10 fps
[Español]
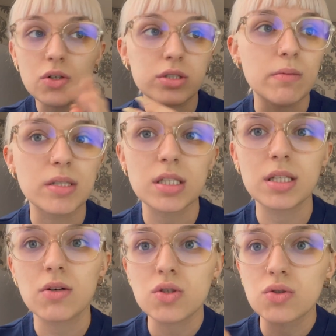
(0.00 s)
o si me he
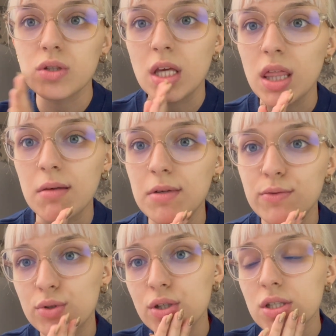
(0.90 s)
sentado son 15
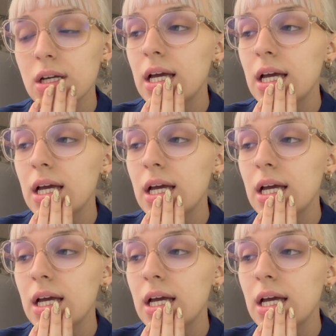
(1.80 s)
minutos,